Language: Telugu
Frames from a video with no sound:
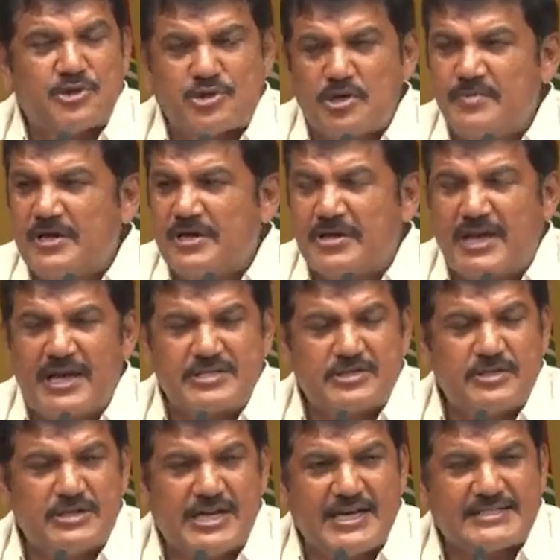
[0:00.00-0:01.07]
పేరుతో మీరు
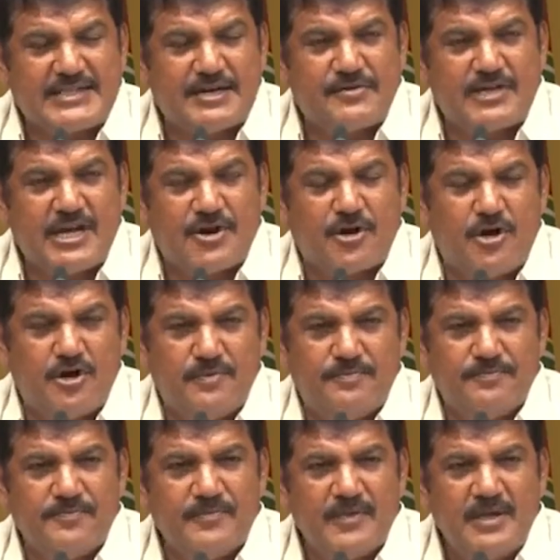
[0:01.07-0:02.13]
కేసులు చేస్తూ ఉన్నారో
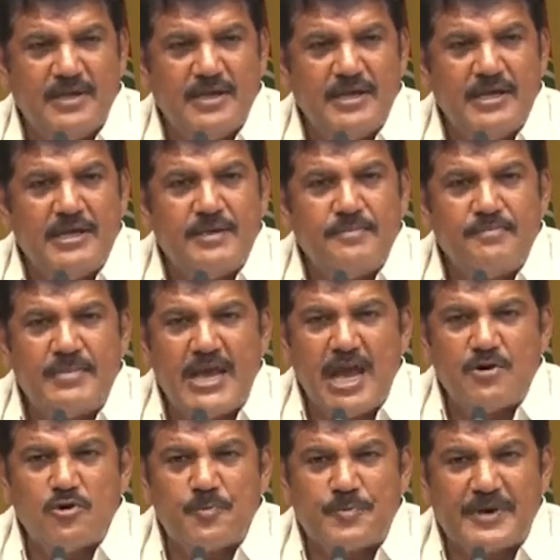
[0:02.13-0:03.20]

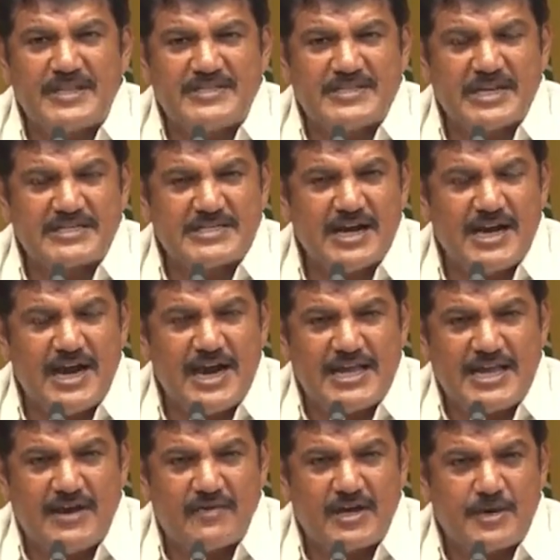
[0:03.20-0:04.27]
మేము ప్రత్యక్షంగా
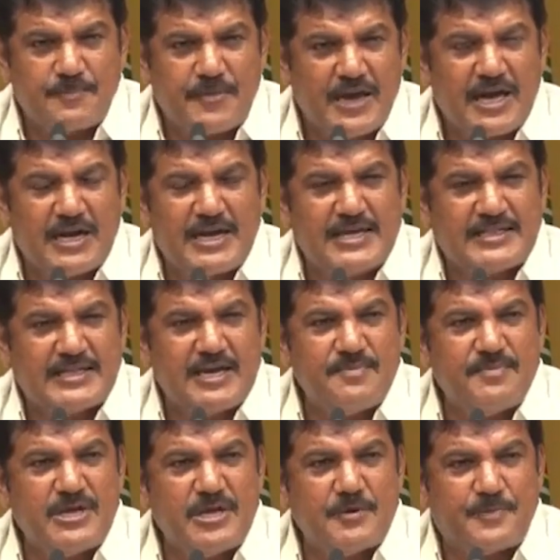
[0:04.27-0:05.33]
ఎవరి పేర్లైతే
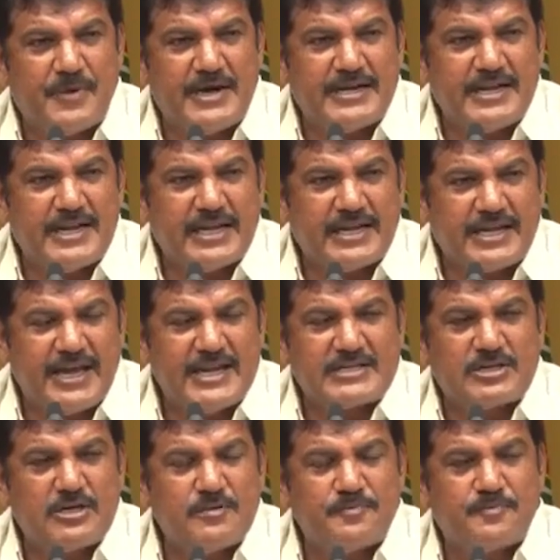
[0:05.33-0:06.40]
మీరు పెట్టి
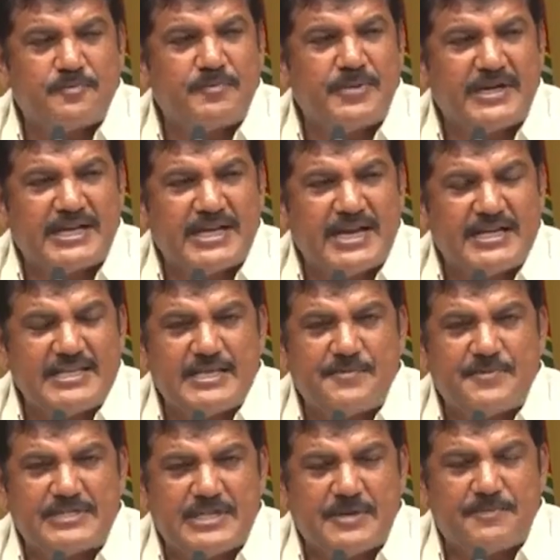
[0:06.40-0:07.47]
కేసులు పెట్టారని
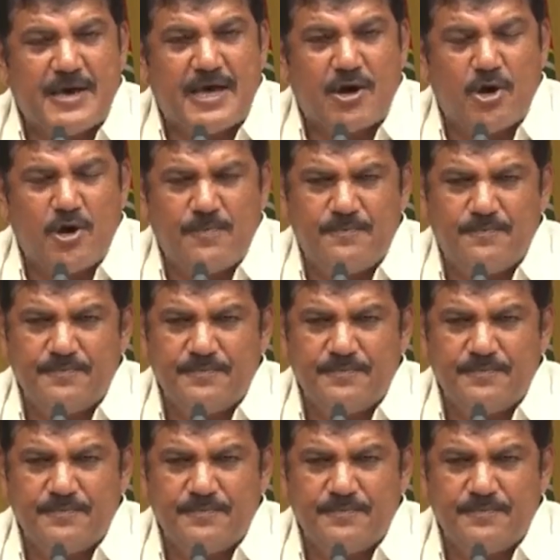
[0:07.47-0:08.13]
చెప్పి చెప్పారో